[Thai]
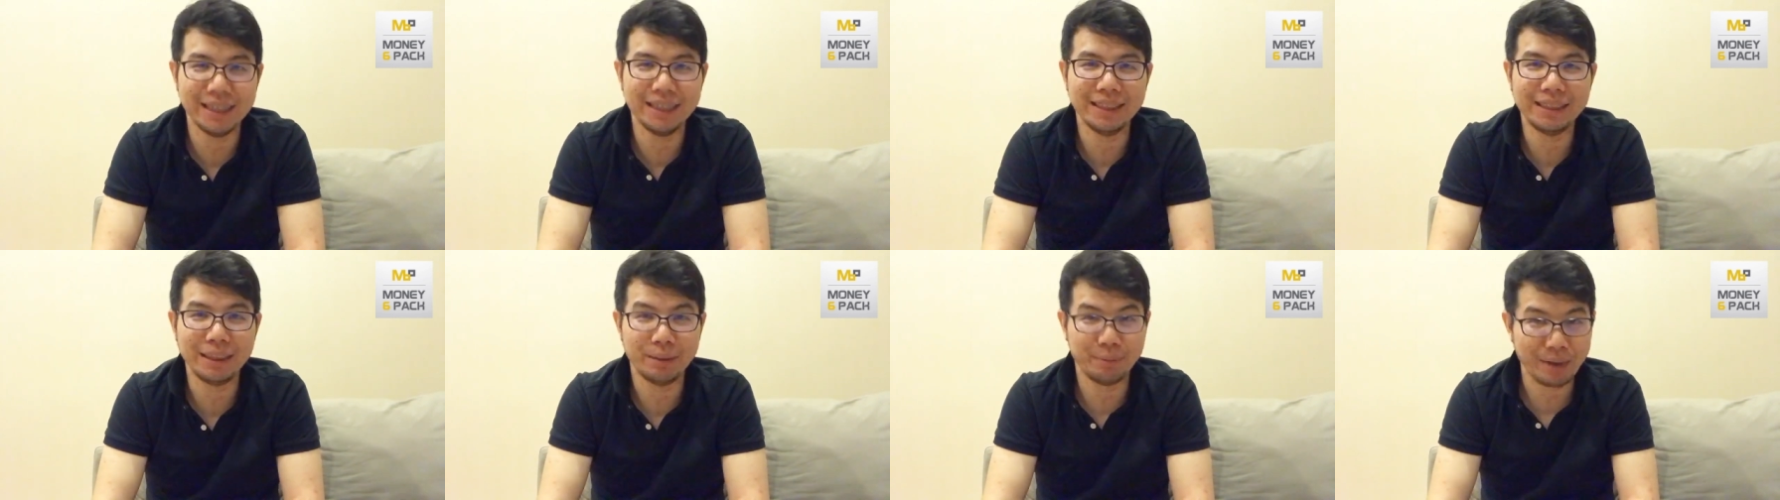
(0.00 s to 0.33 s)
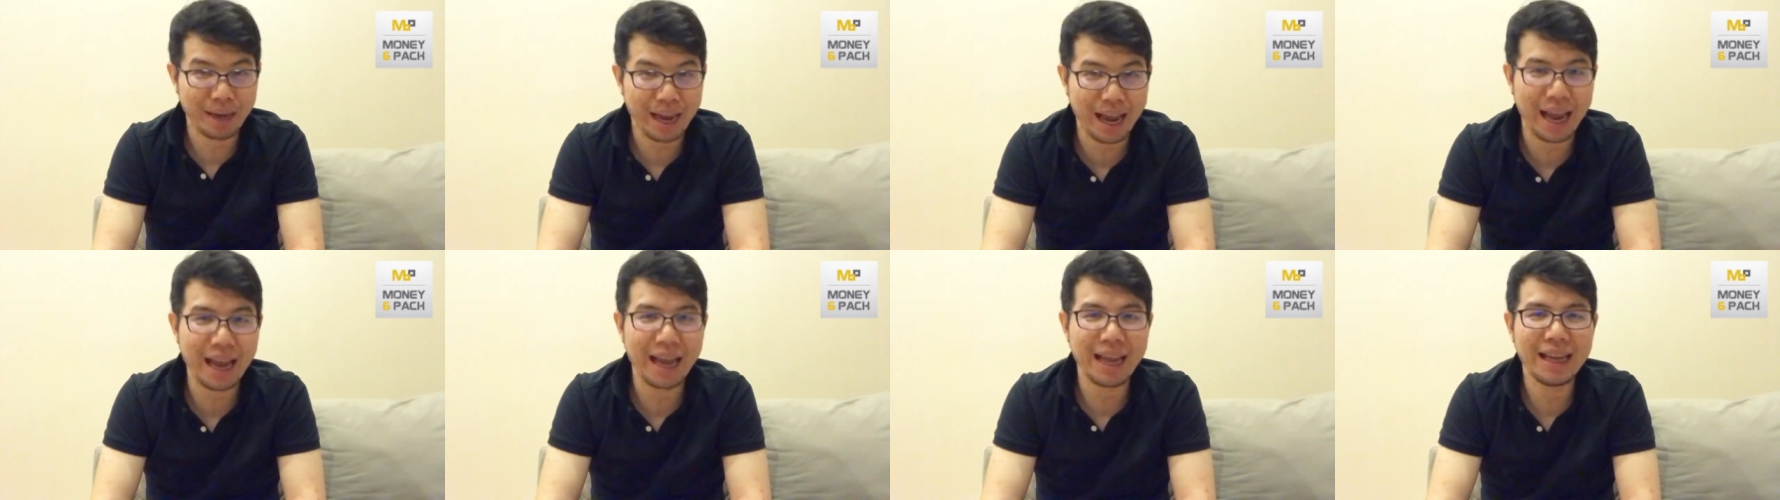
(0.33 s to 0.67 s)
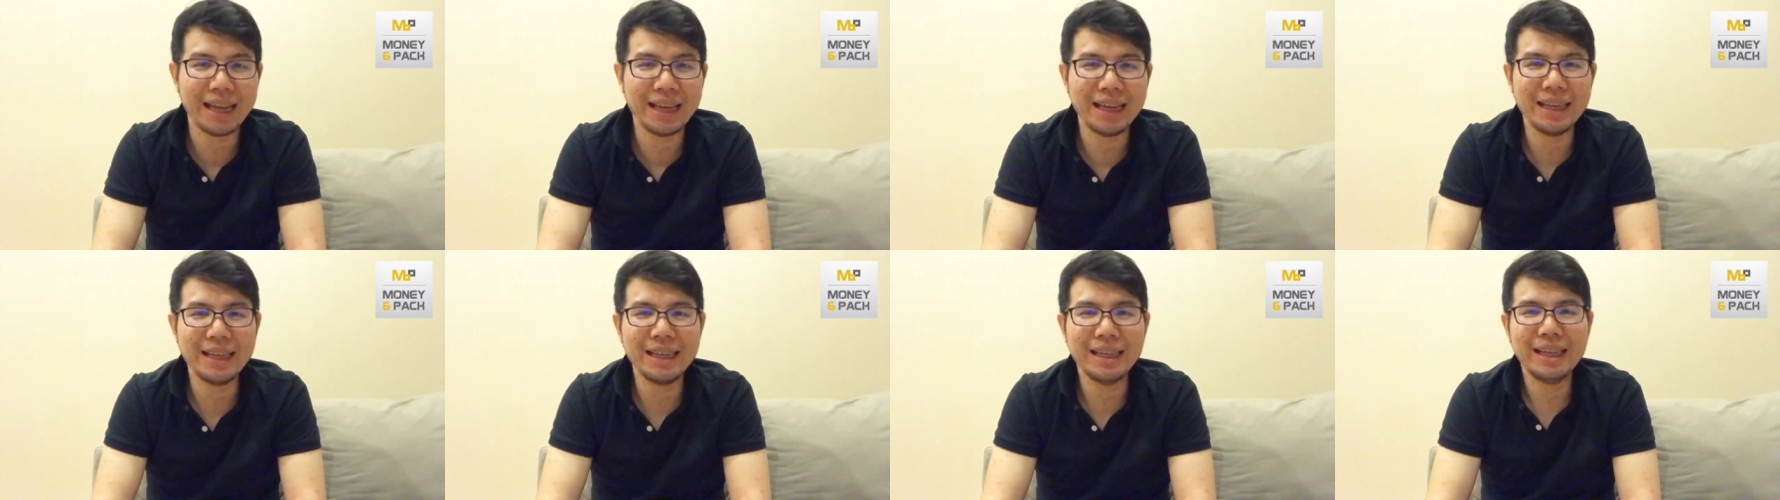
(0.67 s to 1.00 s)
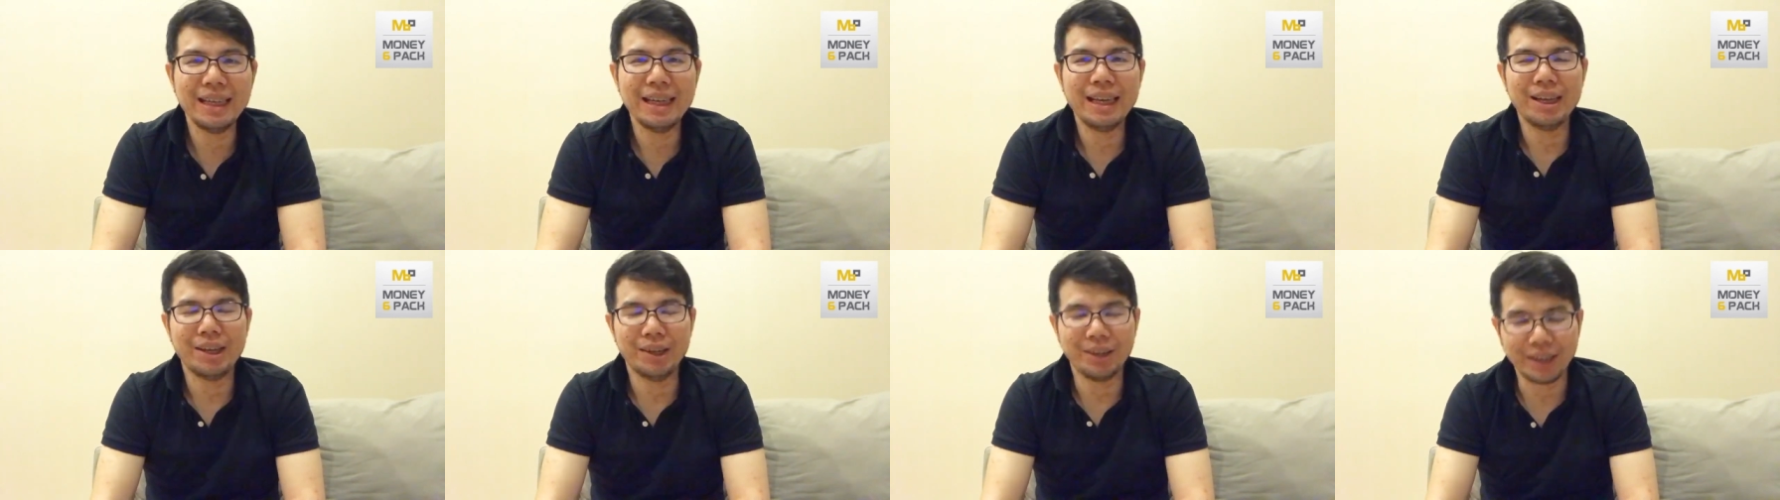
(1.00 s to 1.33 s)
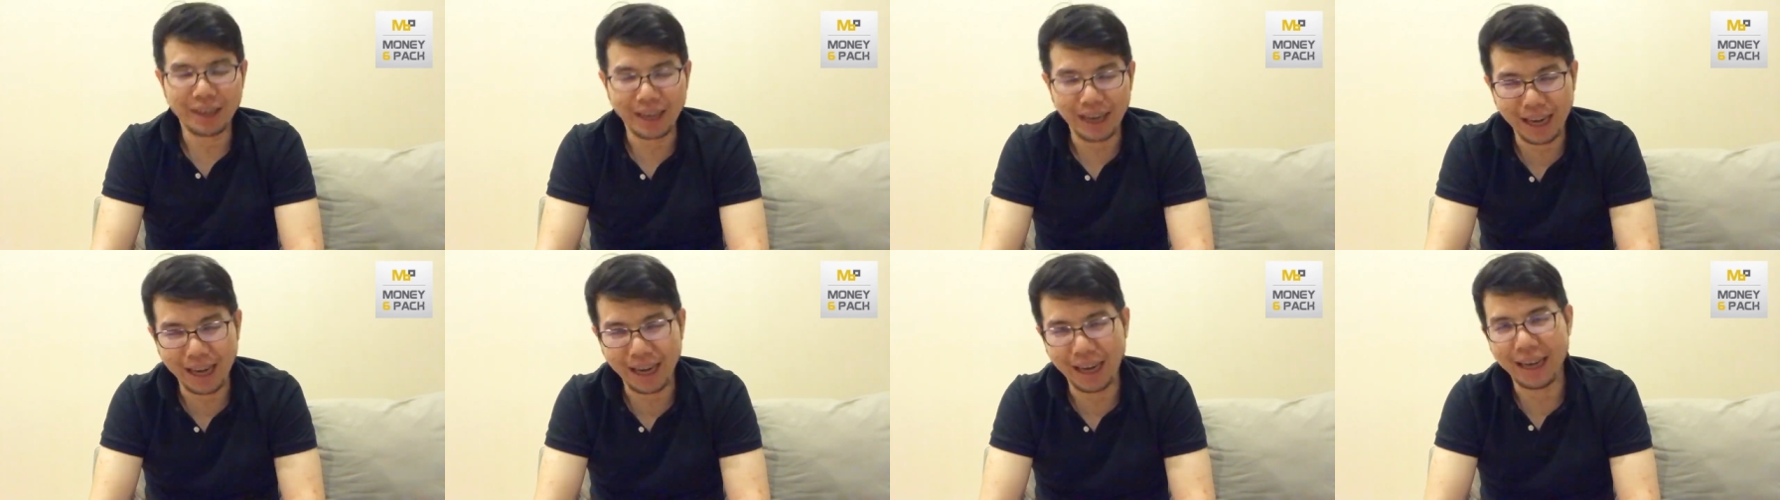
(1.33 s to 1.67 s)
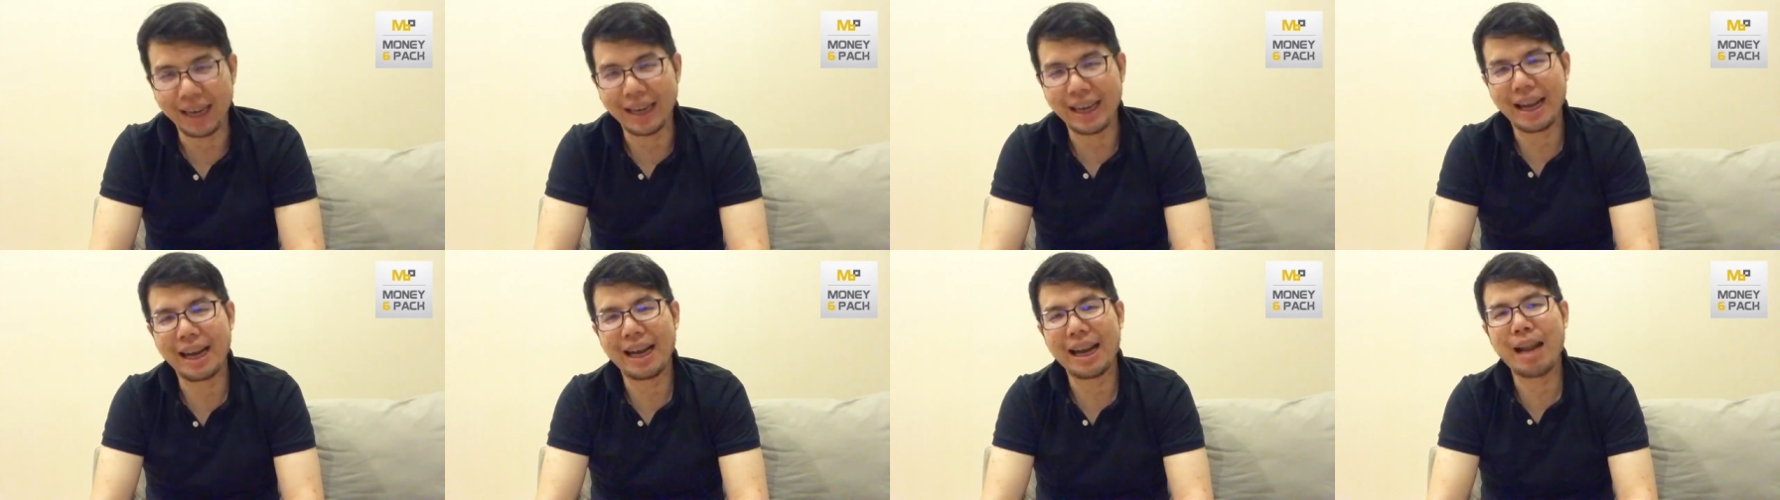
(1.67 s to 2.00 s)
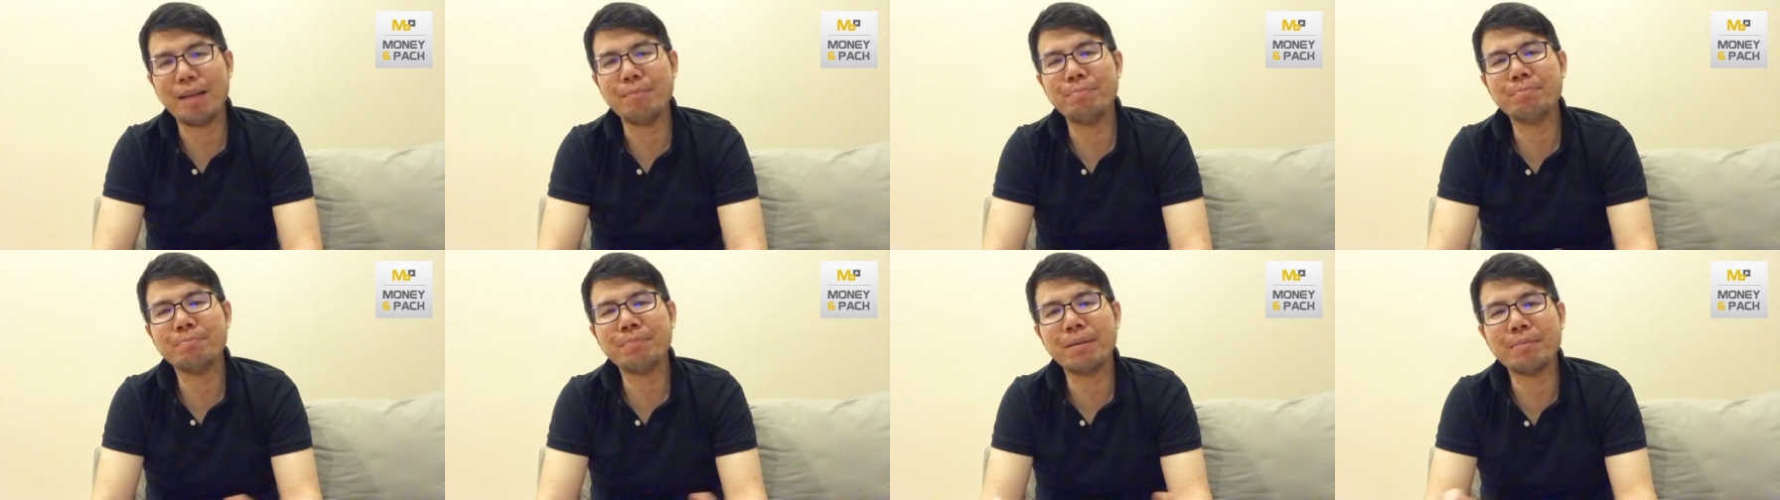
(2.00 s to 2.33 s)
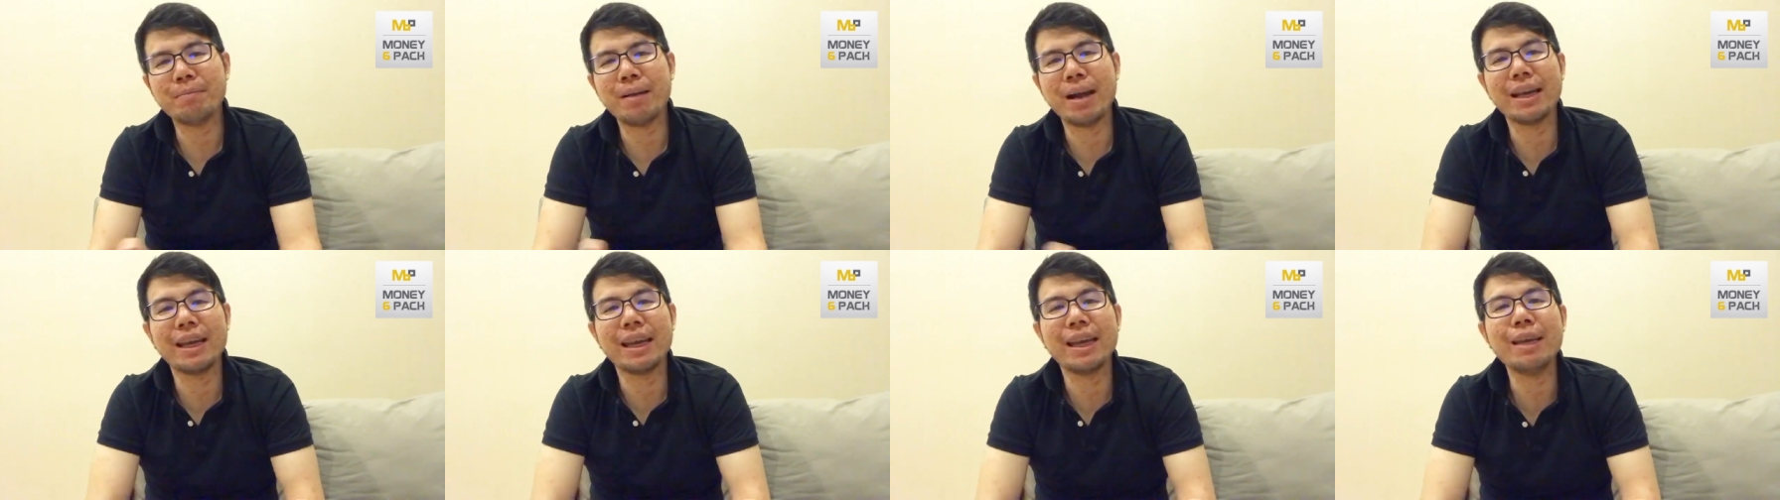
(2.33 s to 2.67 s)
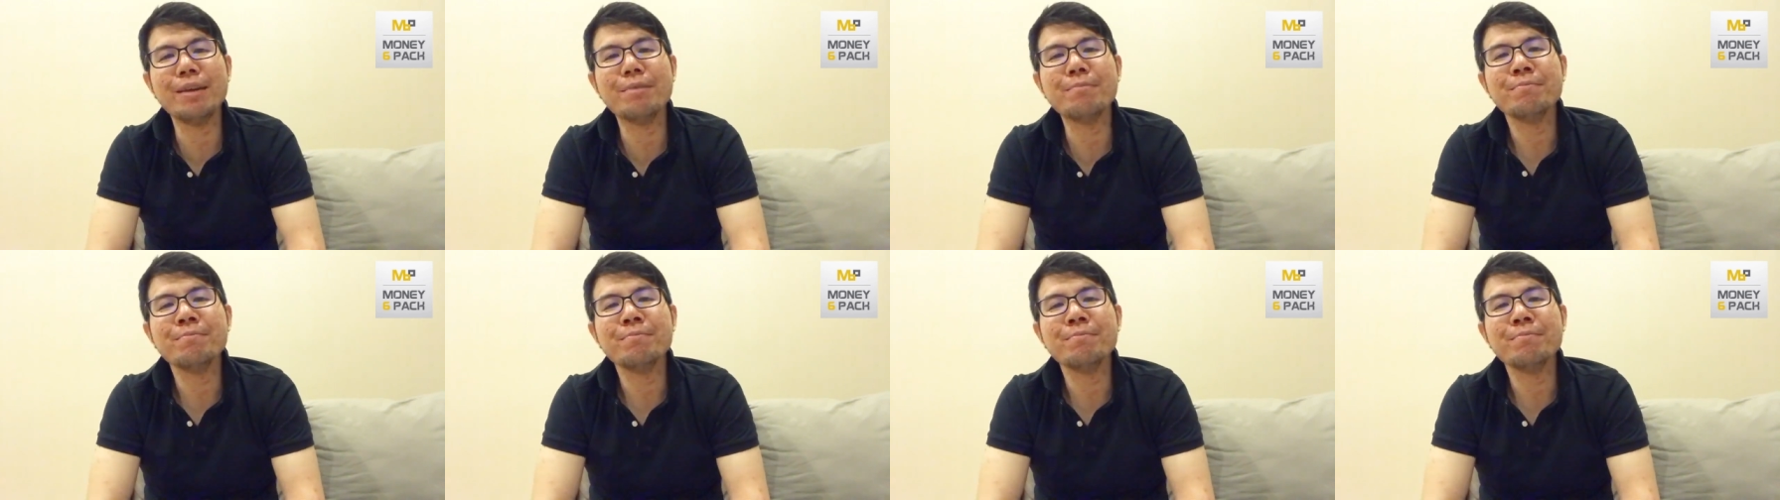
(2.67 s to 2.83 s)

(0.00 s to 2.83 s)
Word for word: จริงไหมฮะโอเคนะครับประมาณนี้